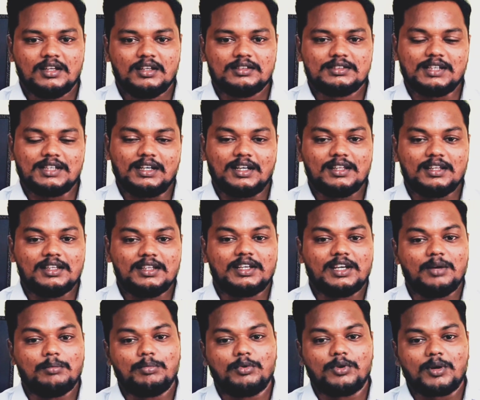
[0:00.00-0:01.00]

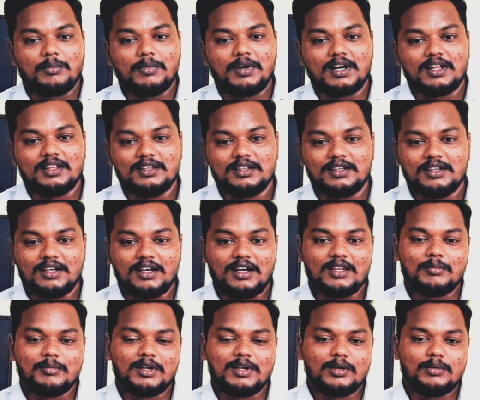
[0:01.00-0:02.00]
சட்டத்துக்கே புறமானது
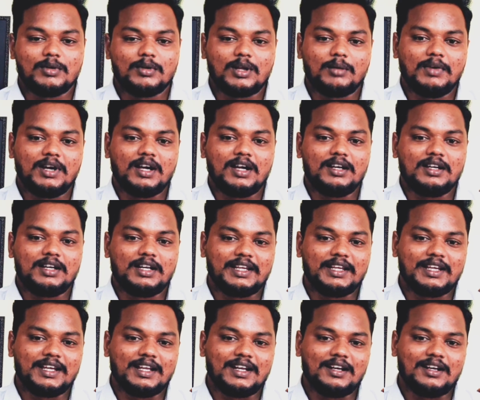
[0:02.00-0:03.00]
அது மட்டும் இல்லாமல்
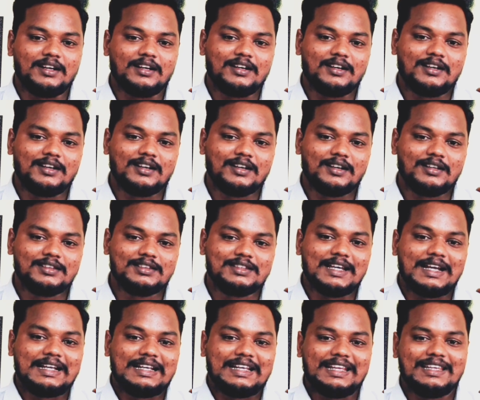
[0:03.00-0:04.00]
ஆர்டிக்கல்
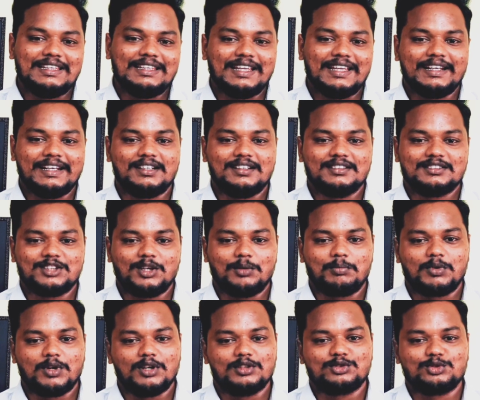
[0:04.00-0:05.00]
தேர்ட்டி எயிட்
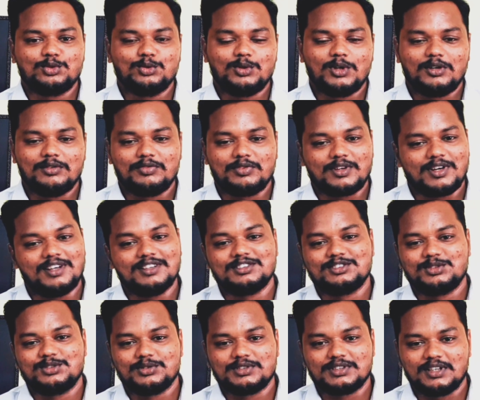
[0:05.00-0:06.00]
சப்கிளாஸ் டூ ஆஃப்
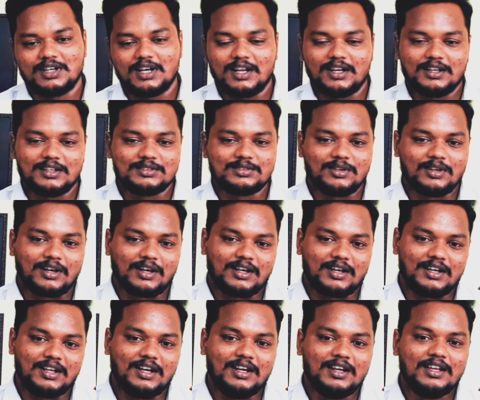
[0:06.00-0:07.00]
கான்ஸ்டியூஷனில் என்ன
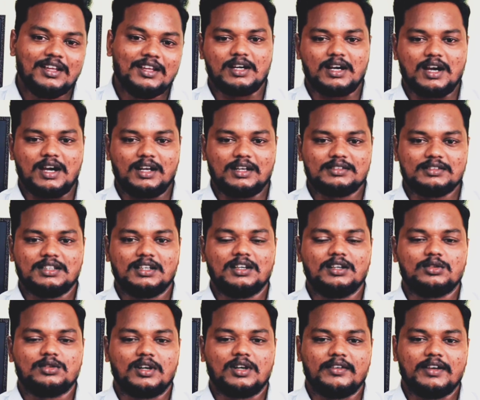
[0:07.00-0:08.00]
சொல்கிறாங்கன்னா
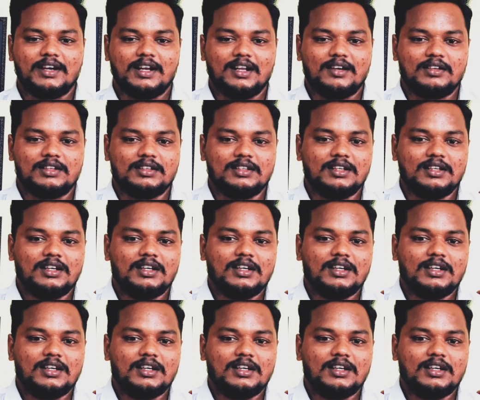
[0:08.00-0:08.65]
அரசாங்கத்தோட வேலை வந்து